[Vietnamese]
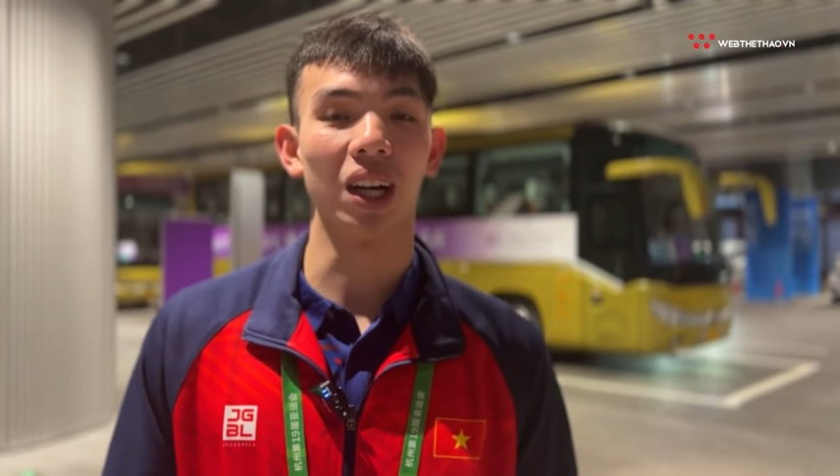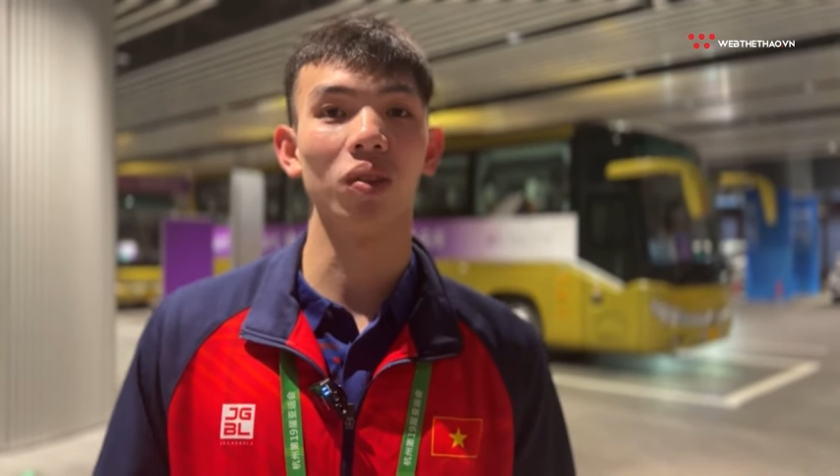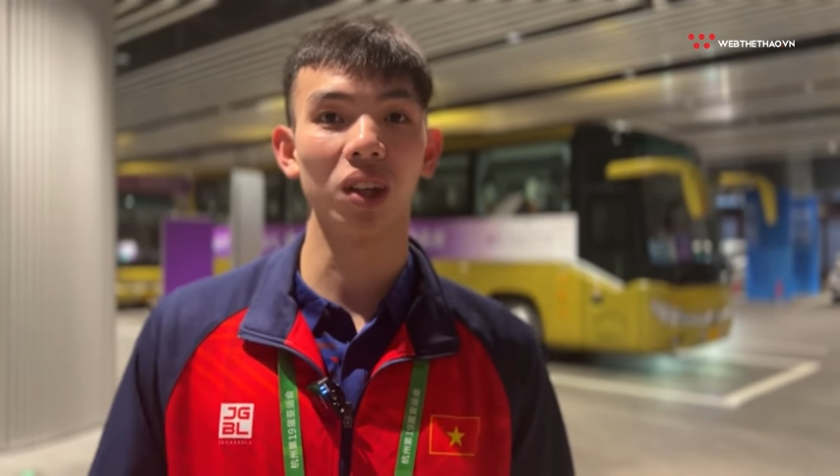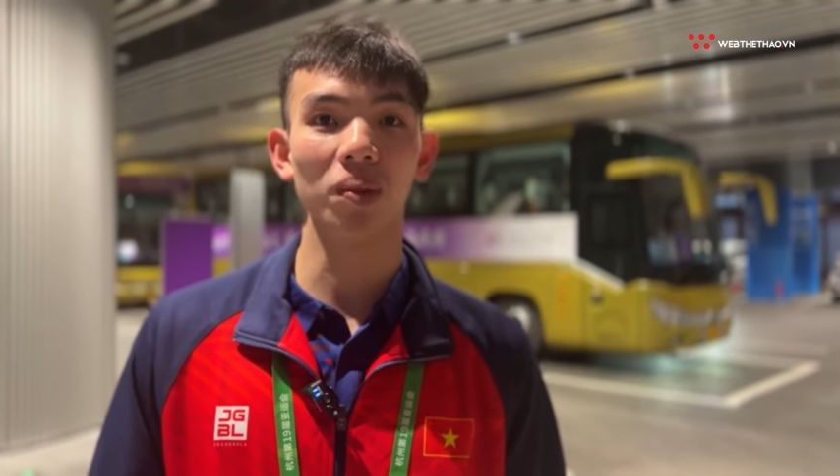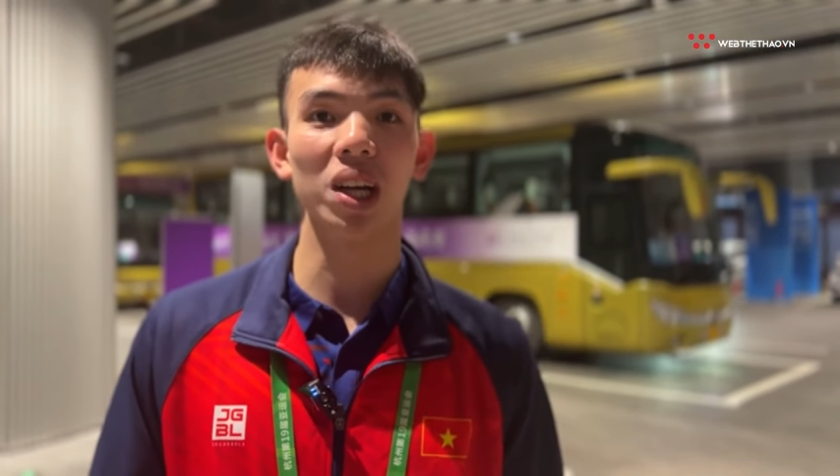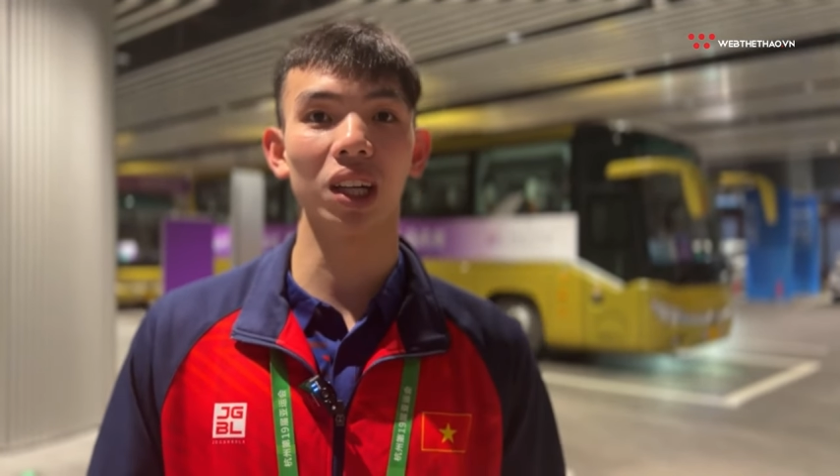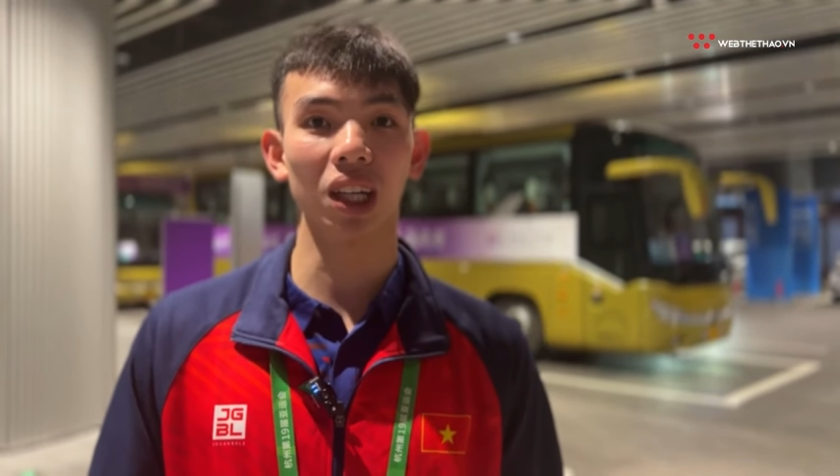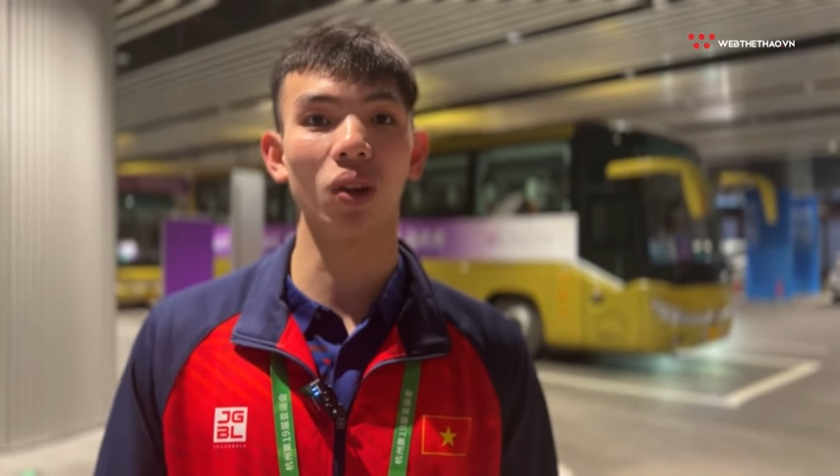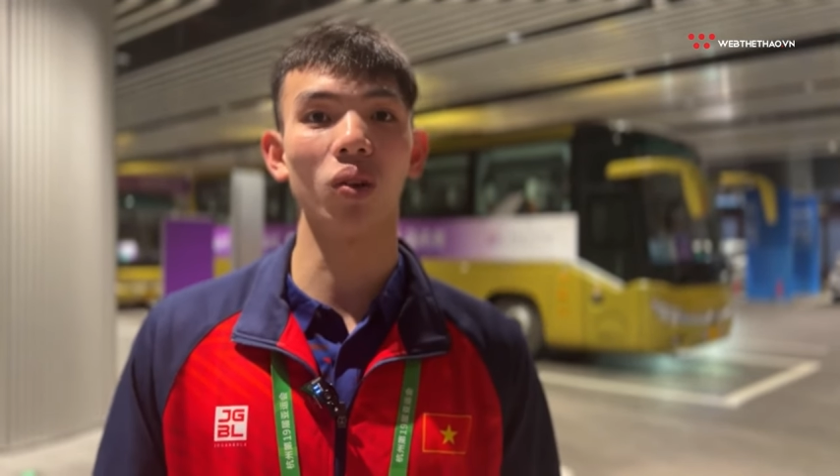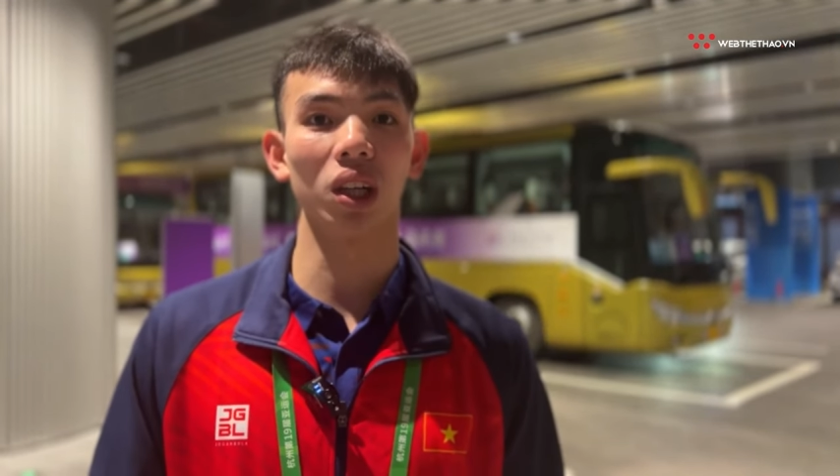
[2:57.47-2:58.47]
nên cũng bơi rất là
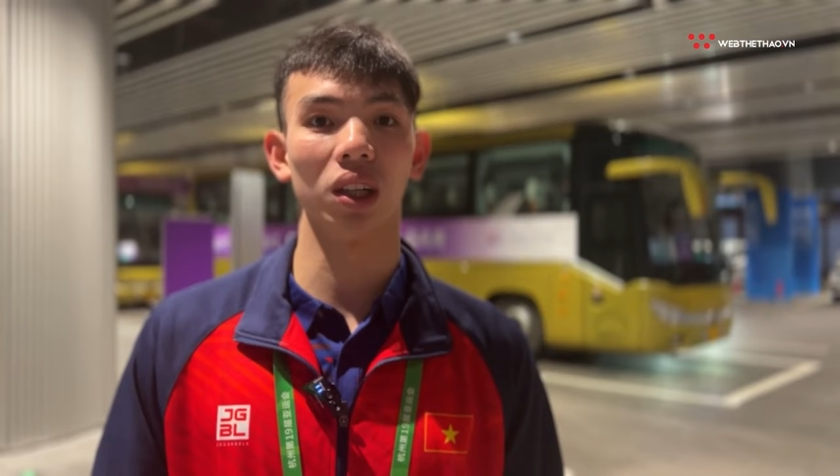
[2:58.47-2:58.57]
tốt